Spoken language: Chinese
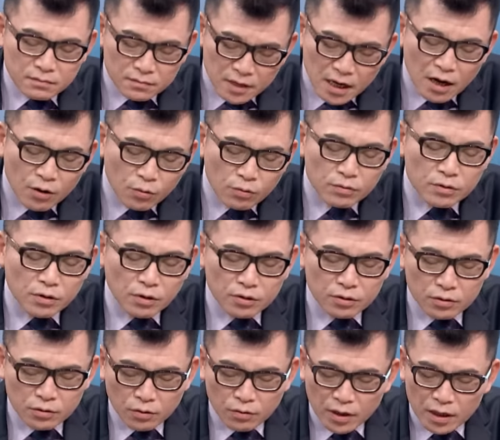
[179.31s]
药物有
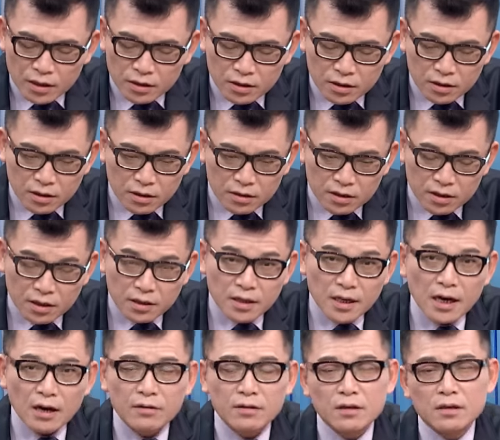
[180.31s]
有关于这个新
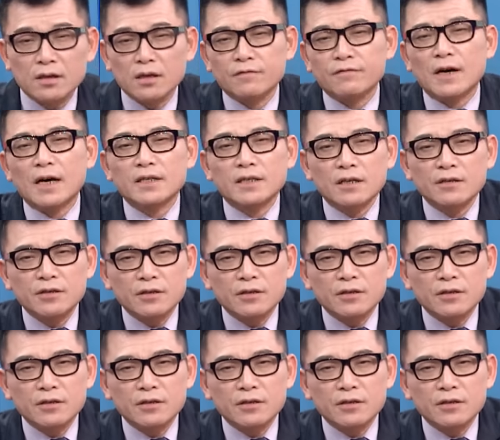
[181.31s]
药的一个发展，